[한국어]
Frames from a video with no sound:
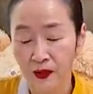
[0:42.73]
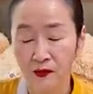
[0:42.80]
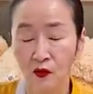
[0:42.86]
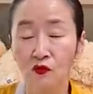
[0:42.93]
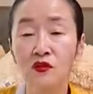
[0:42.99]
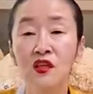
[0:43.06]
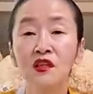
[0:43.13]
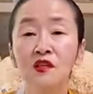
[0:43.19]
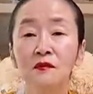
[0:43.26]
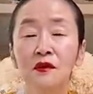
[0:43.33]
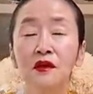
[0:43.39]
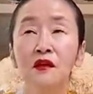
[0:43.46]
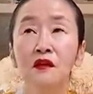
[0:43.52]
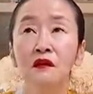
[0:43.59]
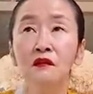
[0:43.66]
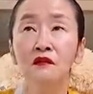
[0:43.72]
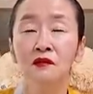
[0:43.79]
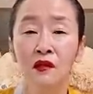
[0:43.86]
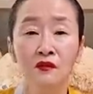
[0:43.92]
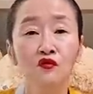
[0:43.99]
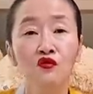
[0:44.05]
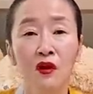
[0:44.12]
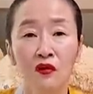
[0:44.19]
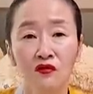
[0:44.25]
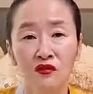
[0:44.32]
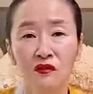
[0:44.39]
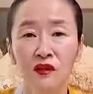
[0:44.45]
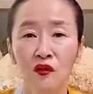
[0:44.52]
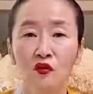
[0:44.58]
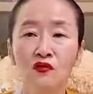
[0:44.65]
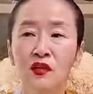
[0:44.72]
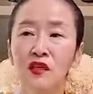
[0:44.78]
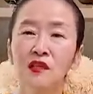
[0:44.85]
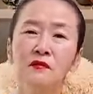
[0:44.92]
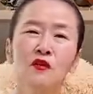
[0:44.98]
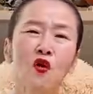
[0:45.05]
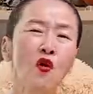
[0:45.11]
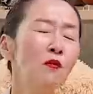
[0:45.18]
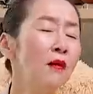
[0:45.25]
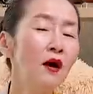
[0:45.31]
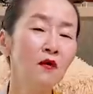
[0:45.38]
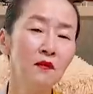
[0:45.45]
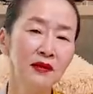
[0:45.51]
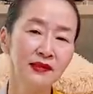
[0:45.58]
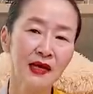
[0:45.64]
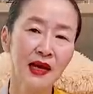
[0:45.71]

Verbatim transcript: 영채님이 상륙한 거지. 근데 영채님은 어마어마한